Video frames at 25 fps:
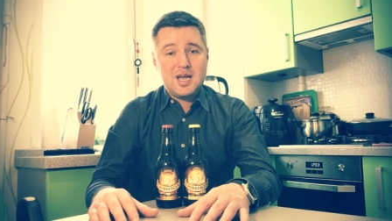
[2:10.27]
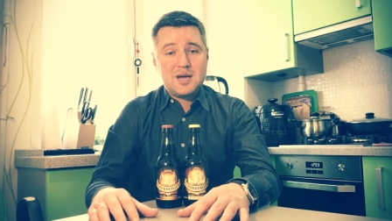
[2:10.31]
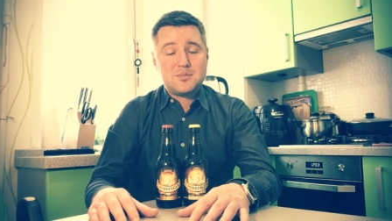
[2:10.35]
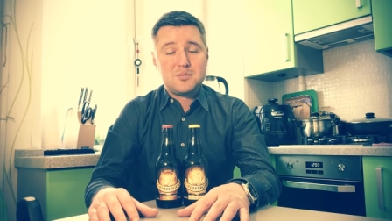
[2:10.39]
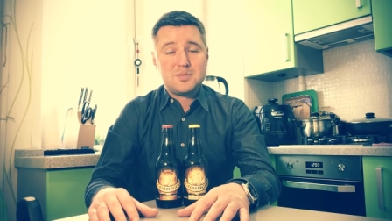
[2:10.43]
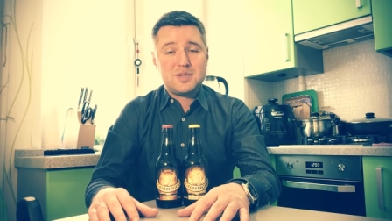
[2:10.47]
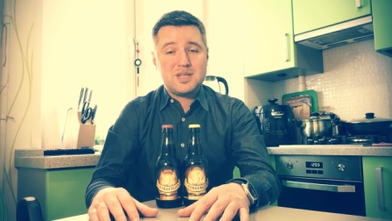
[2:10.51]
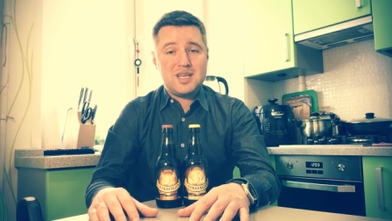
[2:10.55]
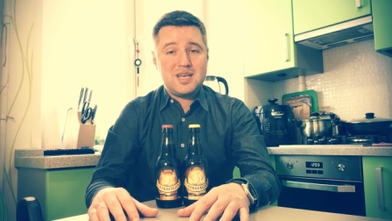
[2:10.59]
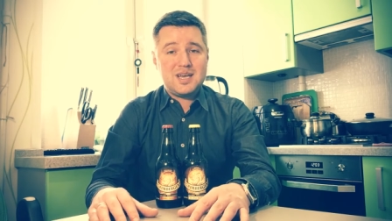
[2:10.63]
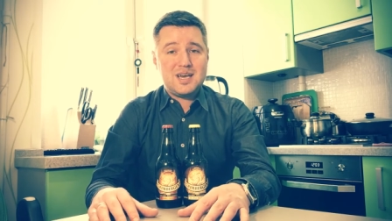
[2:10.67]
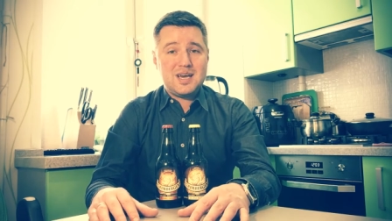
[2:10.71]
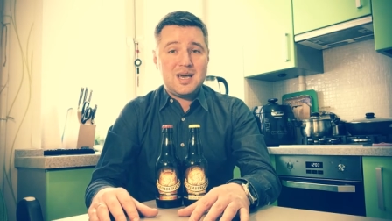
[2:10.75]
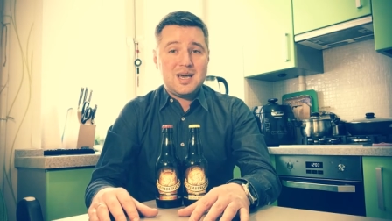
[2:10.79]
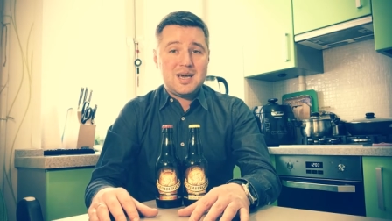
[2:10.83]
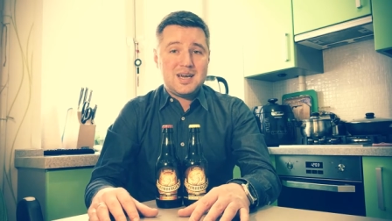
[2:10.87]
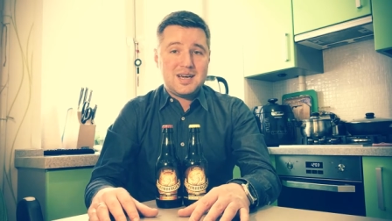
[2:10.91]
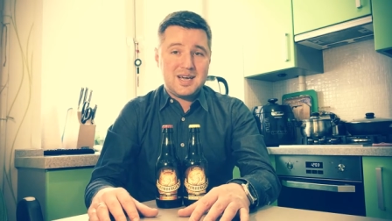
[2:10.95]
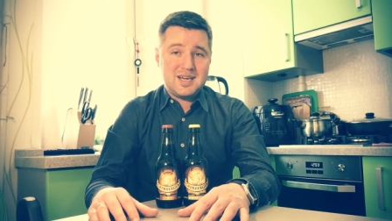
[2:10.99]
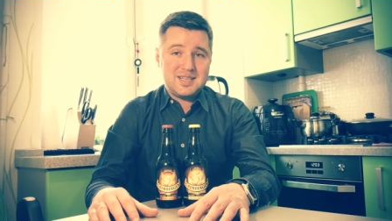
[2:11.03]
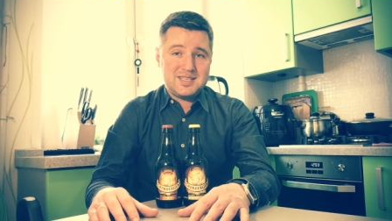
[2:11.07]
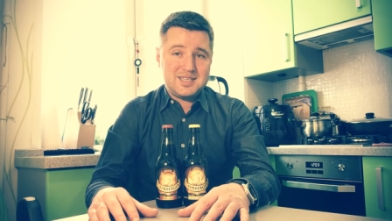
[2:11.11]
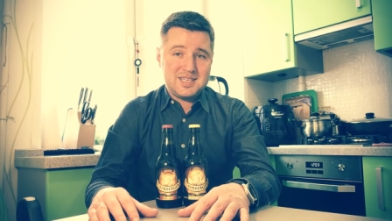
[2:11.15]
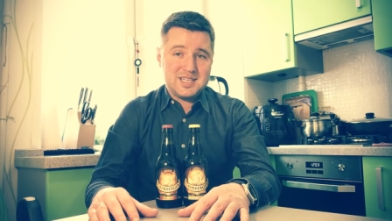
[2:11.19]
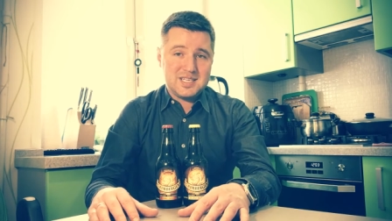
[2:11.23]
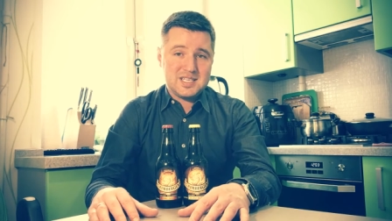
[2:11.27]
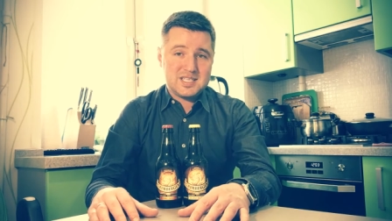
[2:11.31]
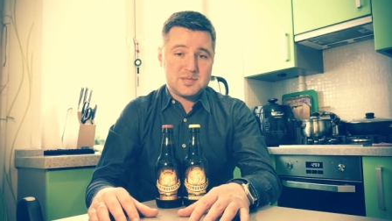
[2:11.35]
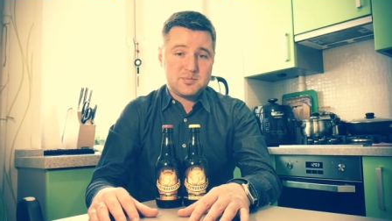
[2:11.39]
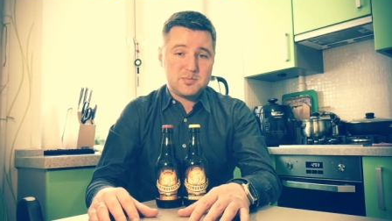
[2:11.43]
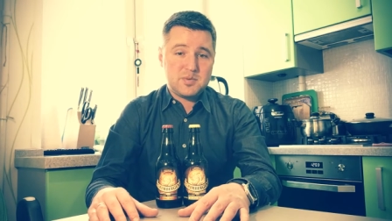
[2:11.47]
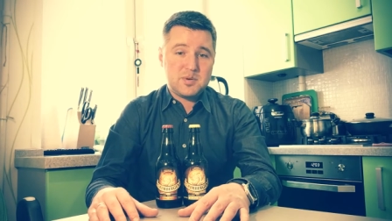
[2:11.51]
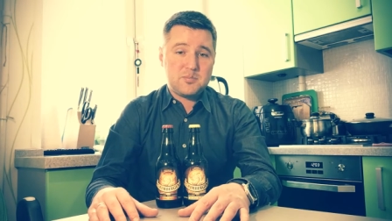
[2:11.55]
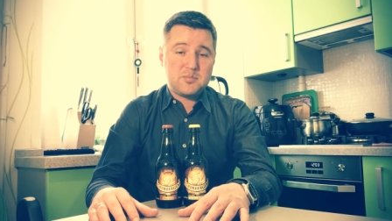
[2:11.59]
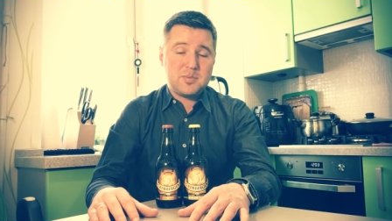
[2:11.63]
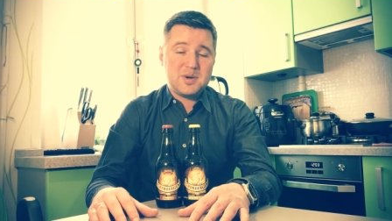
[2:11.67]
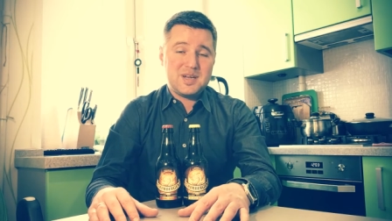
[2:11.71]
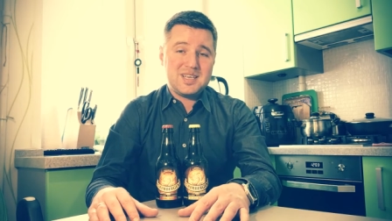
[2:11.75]
мне хотелось
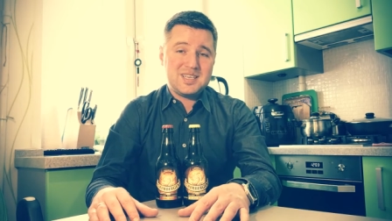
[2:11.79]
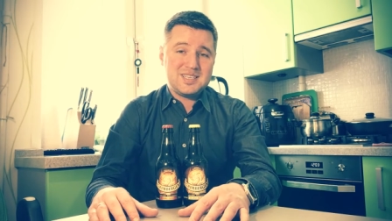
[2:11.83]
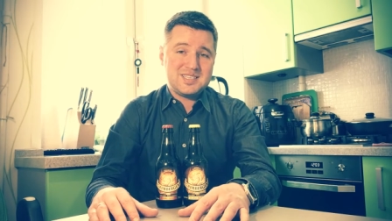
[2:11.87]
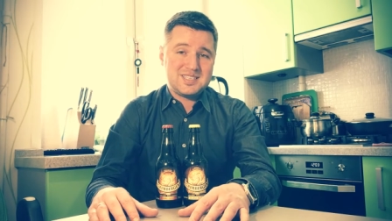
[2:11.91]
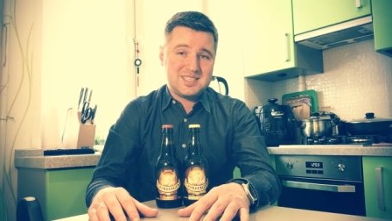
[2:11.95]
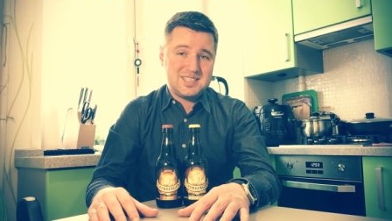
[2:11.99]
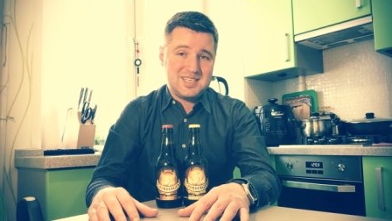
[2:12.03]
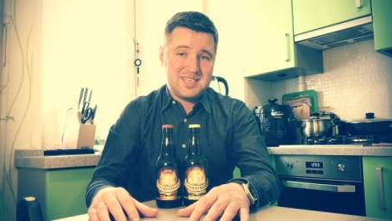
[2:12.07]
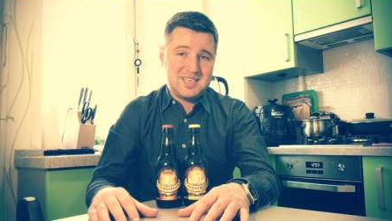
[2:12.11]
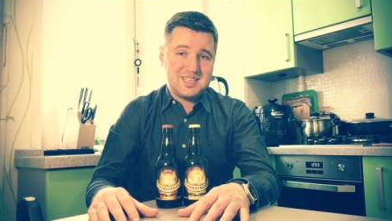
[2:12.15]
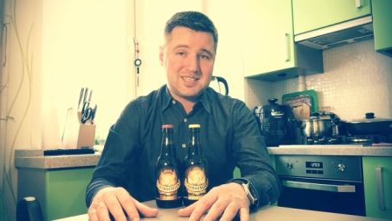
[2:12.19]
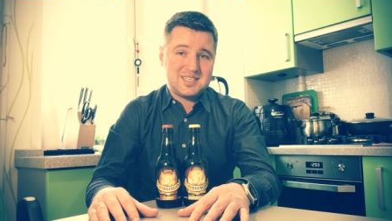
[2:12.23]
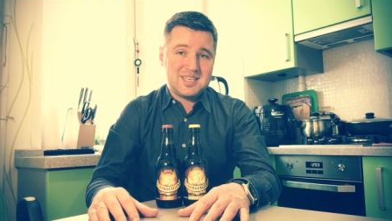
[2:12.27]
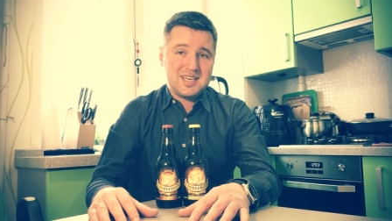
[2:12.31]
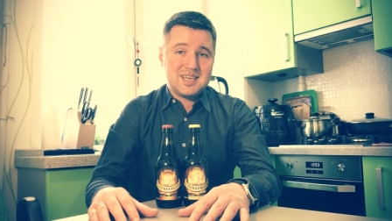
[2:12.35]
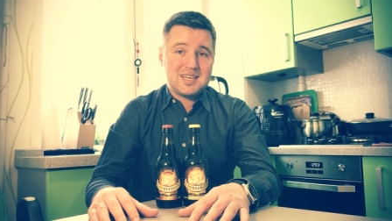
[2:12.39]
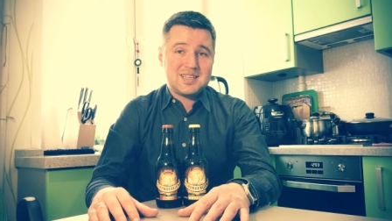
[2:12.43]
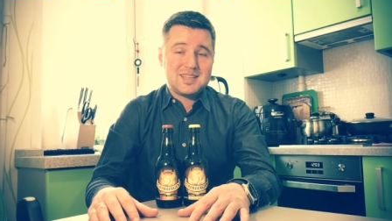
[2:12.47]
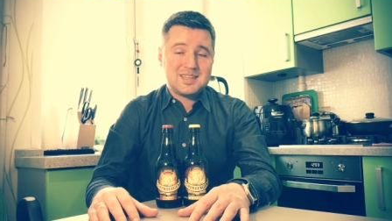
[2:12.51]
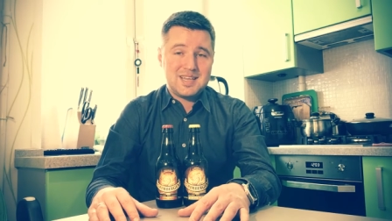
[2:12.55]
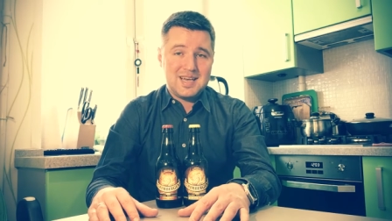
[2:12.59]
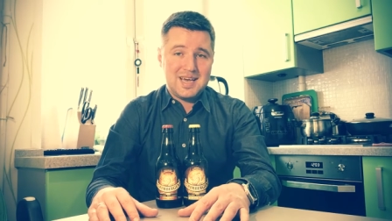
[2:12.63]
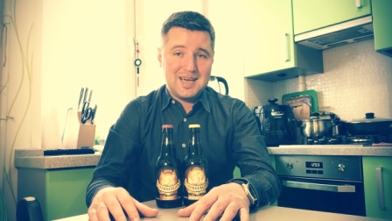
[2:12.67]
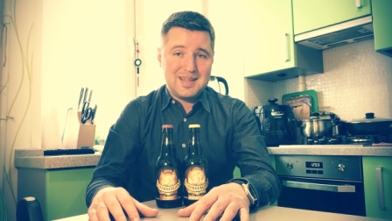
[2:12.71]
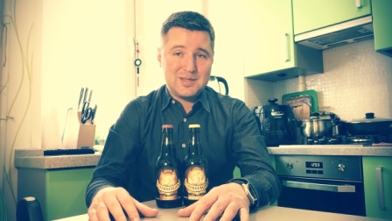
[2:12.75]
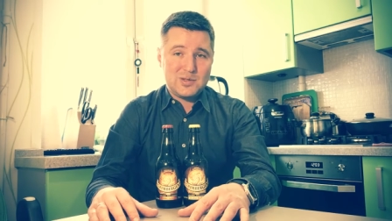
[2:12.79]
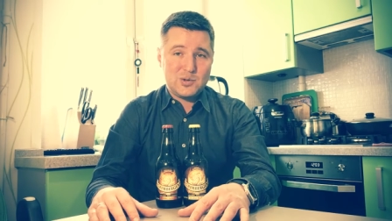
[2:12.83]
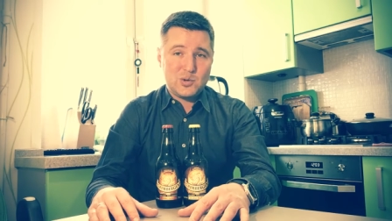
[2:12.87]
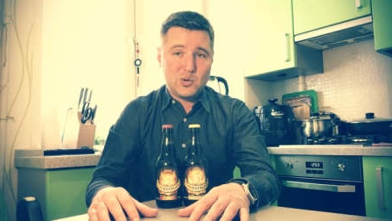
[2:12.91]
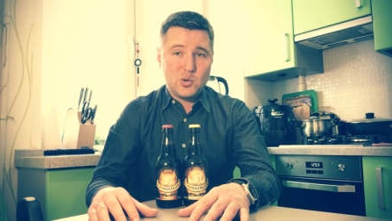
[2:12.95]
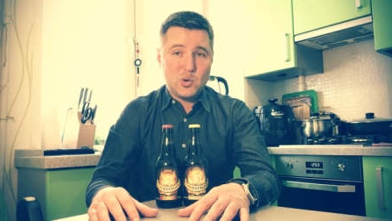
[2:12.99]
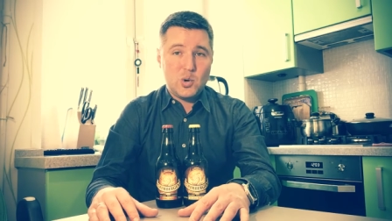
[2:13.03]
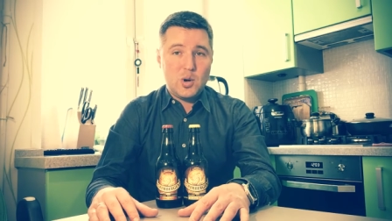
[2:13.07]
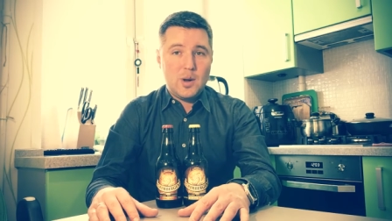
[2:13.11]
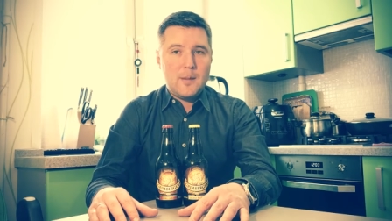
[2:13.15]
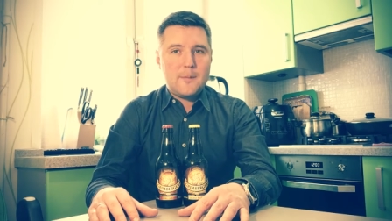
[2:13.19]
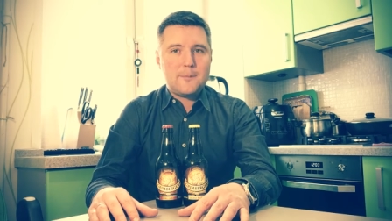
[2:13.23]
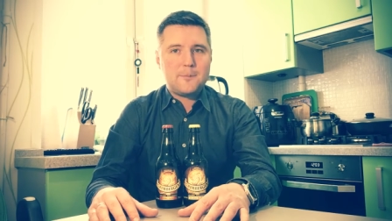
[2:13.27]
бы пояснить
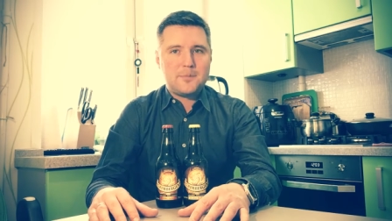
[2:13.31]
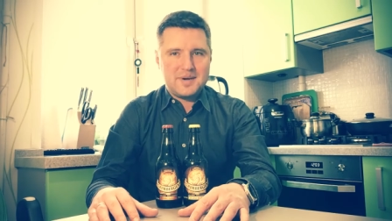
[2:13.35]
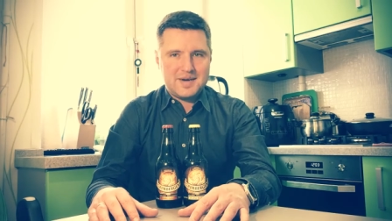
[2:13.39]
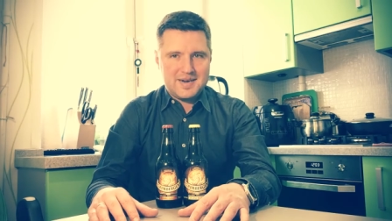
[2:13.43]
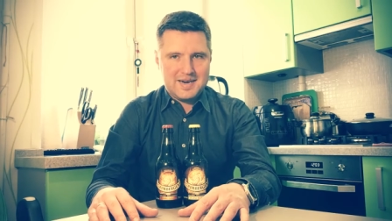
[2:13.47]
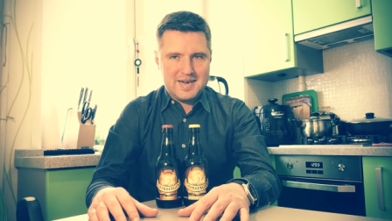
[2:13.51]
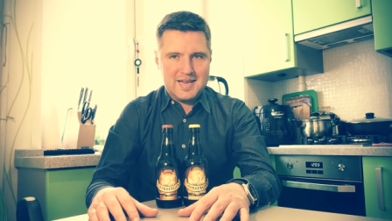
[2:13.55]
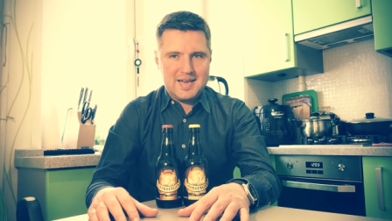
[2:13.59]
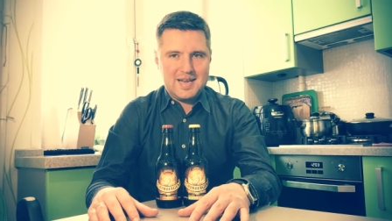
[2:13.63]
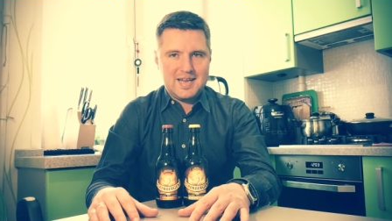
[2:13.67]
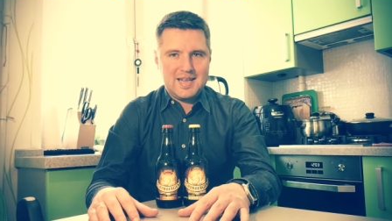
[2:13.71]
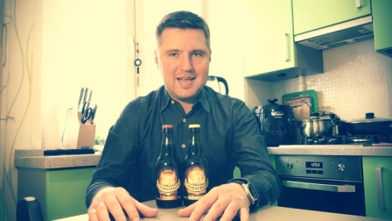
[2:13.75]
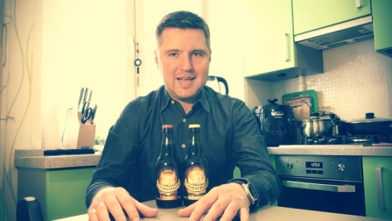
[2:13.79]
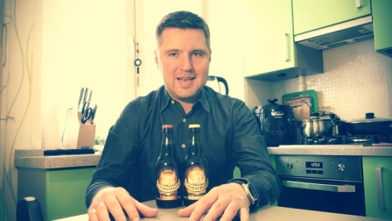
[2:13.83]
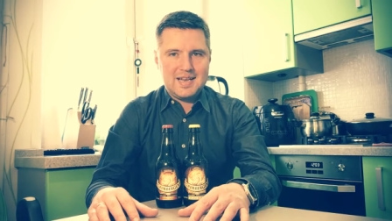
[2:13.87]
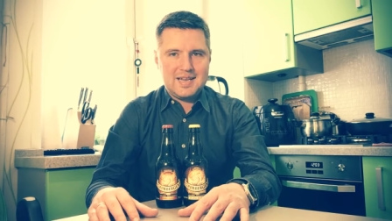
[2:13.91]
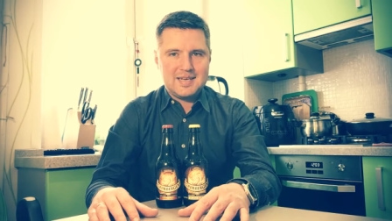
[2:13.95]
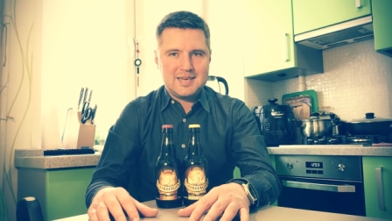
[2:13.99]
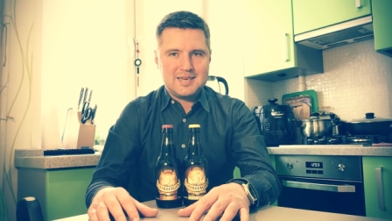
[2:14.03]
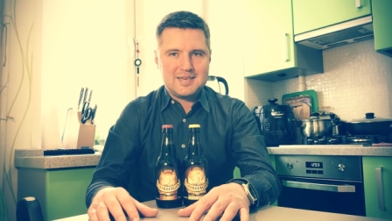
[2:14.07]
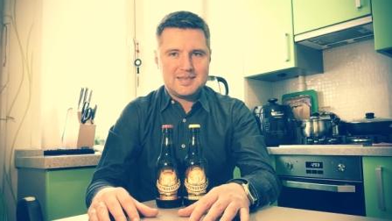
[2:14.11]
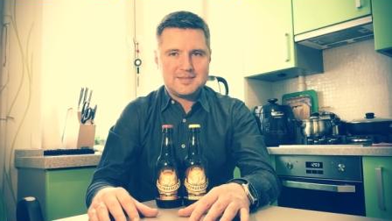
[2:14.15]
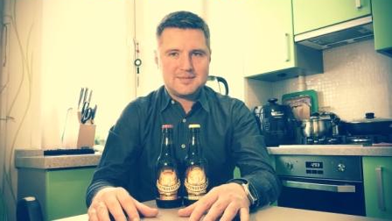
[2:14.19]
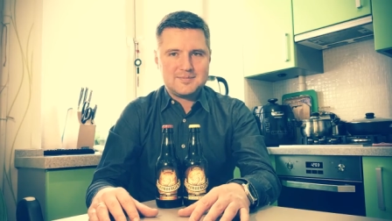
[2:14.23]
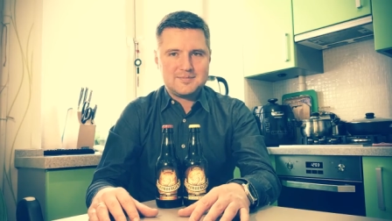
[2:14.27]
данную параллель.